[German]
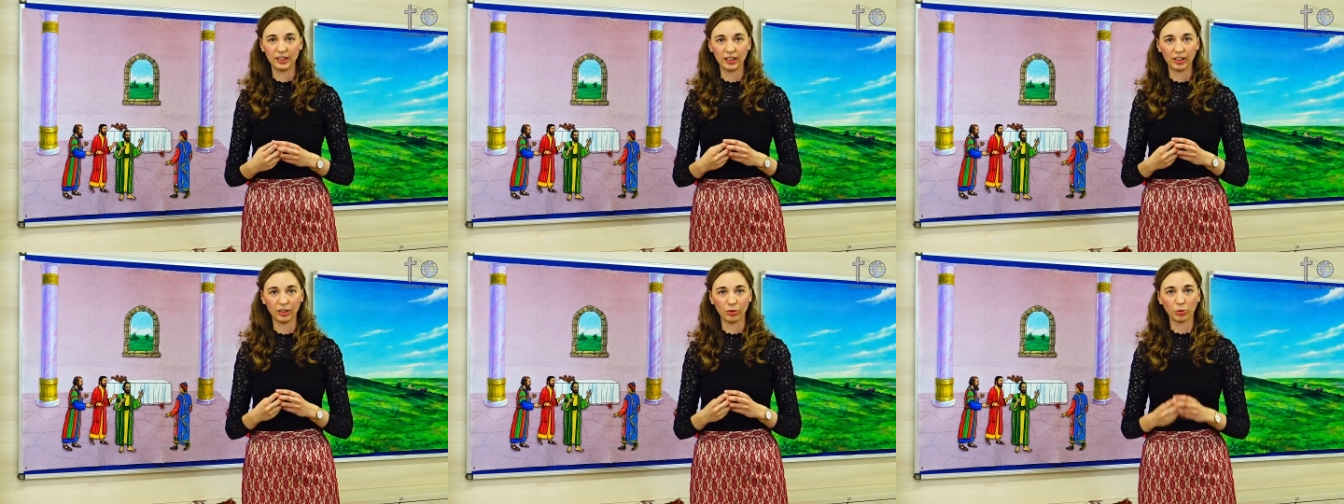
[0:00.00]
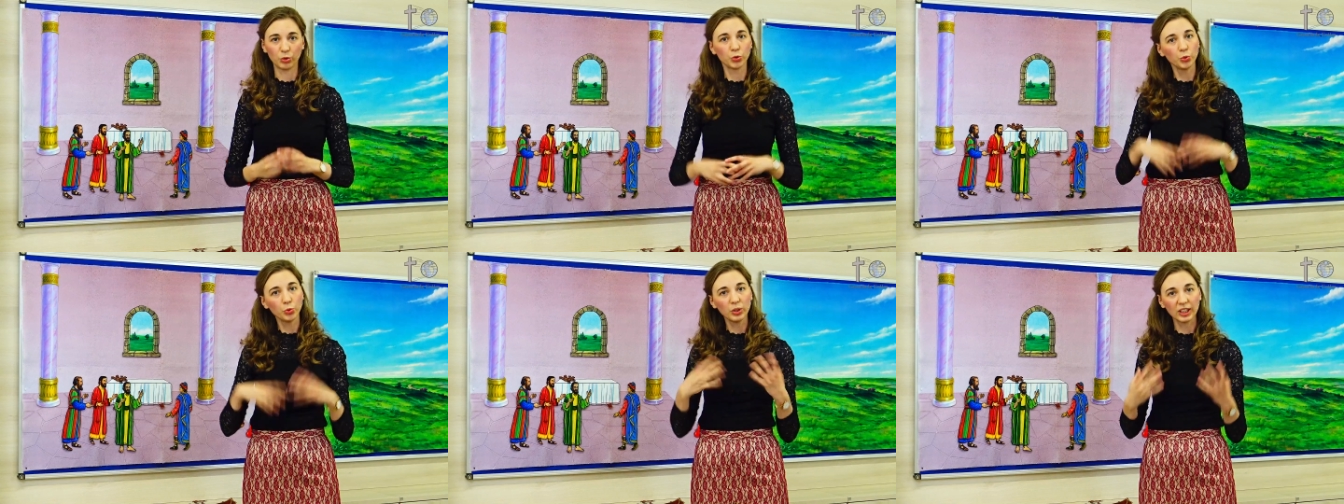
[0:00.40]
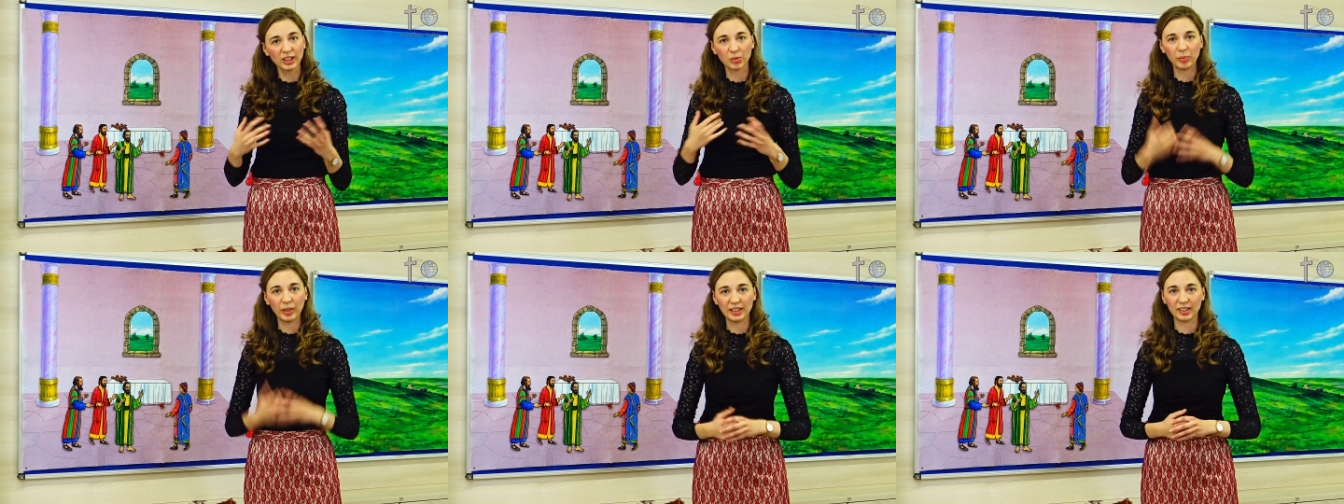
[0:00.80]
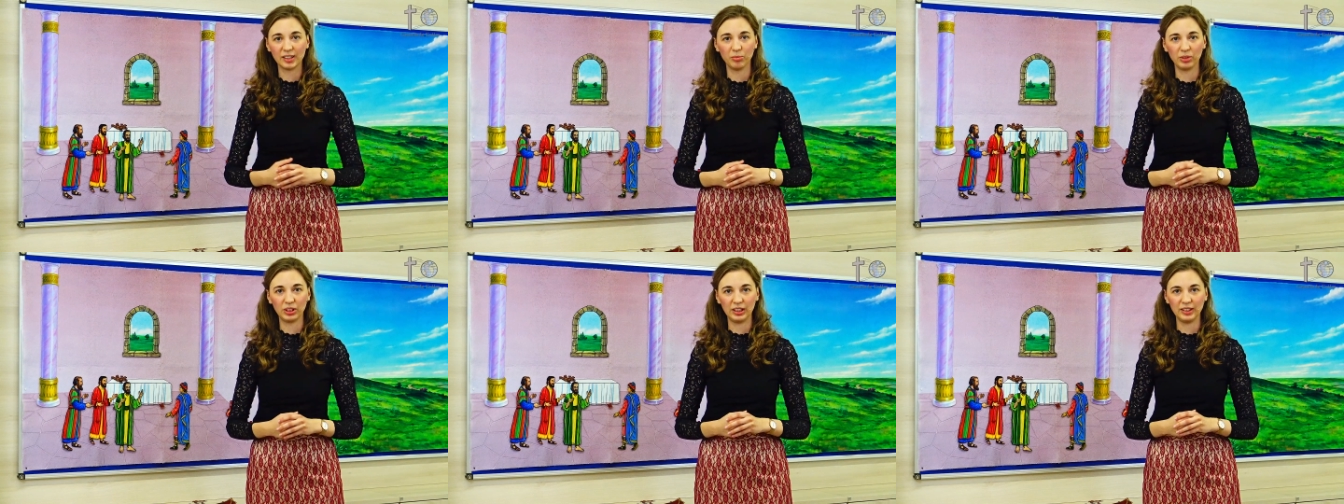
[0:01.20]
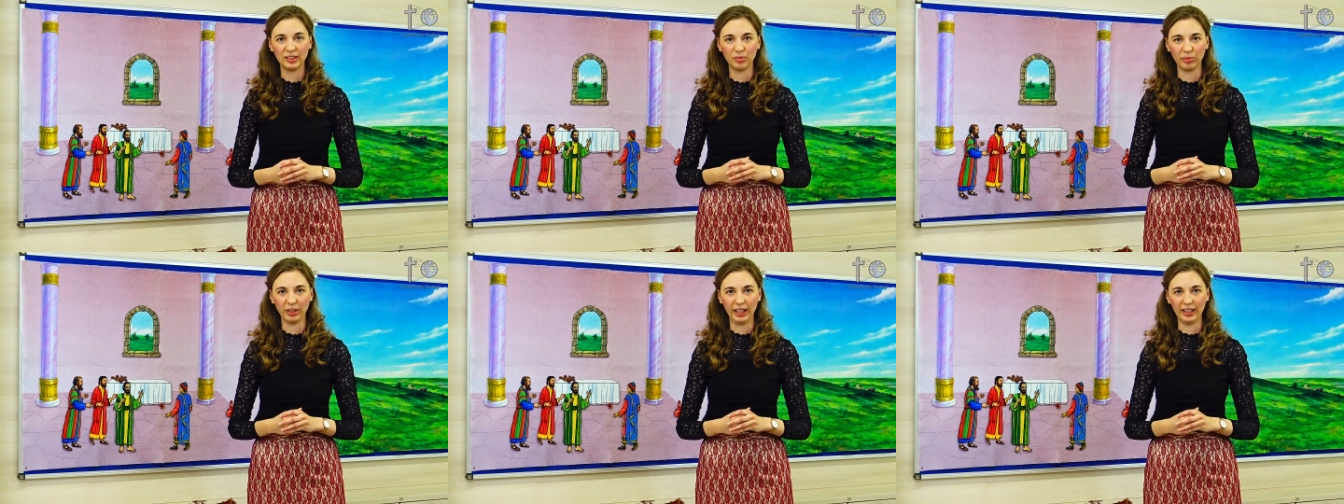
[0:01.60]
darin und tu das Beste mit
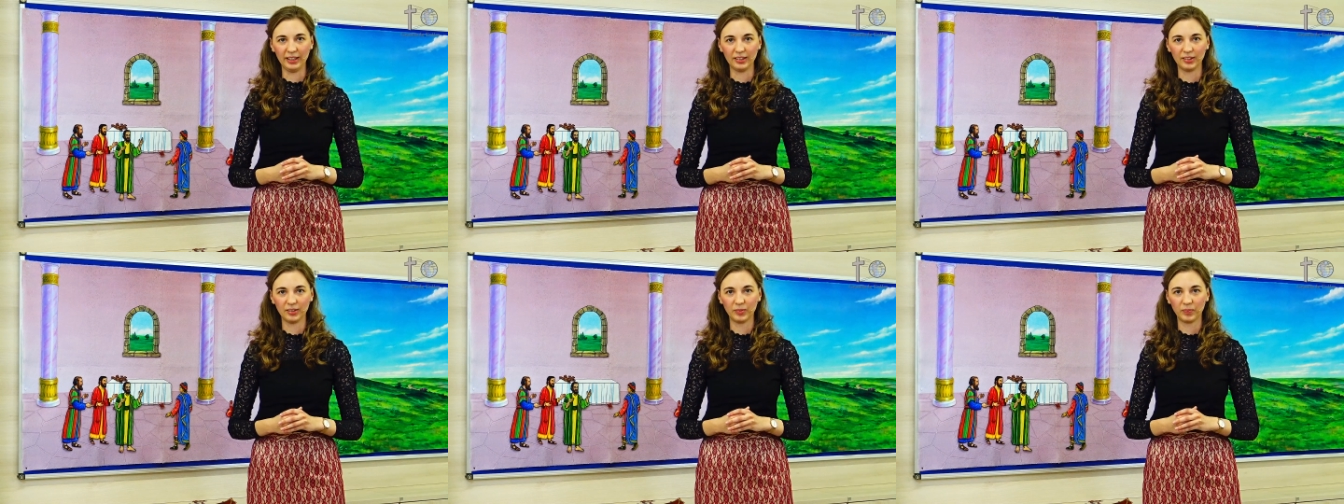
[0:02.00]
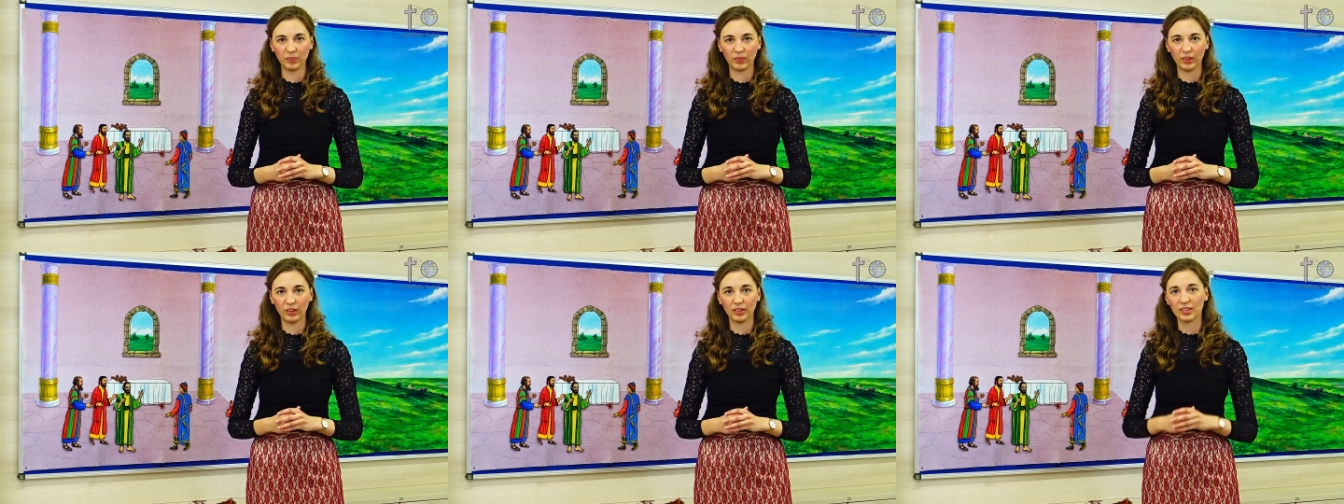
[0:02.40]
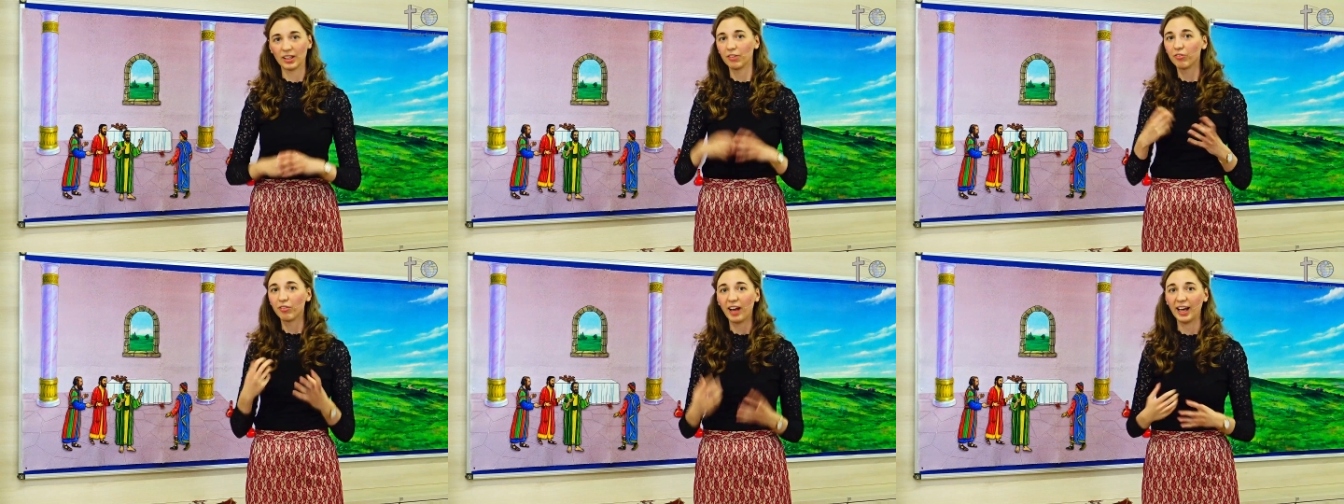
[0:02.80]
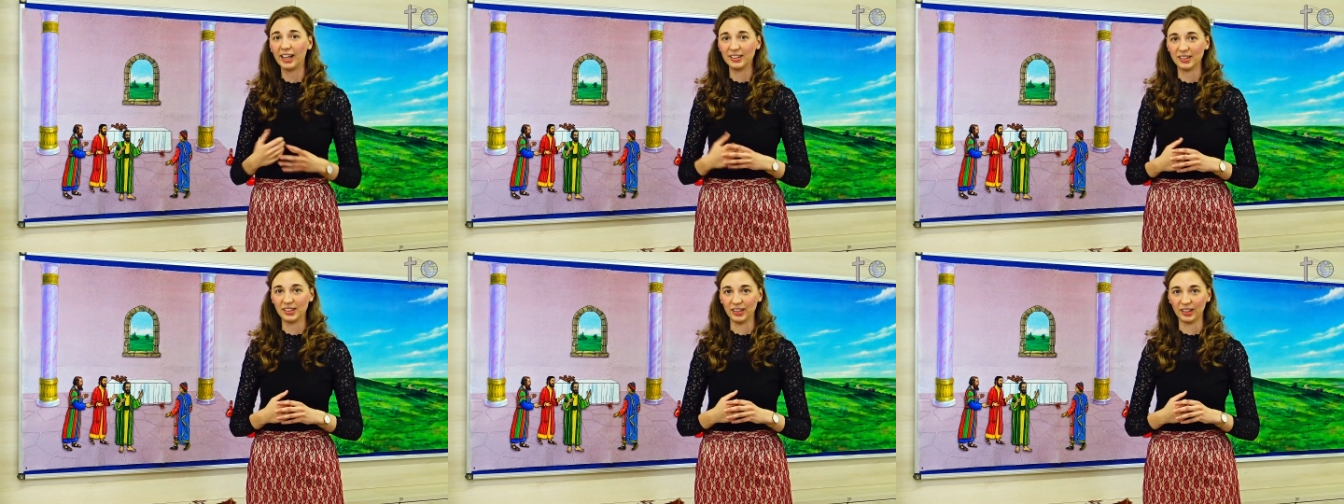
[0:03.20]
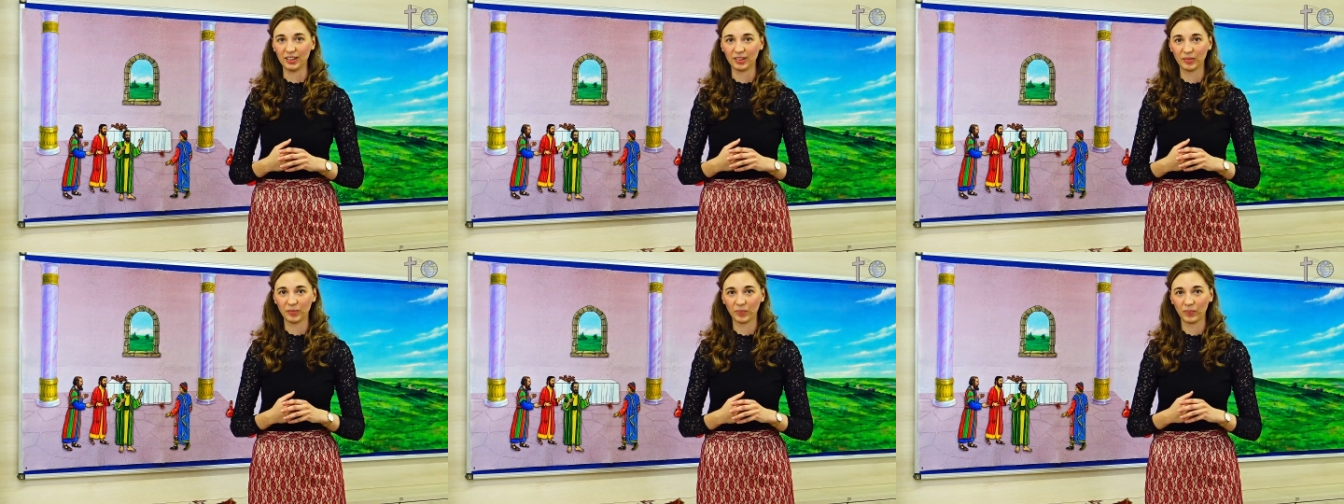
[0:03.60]
diesem Geld. Sei fleißig.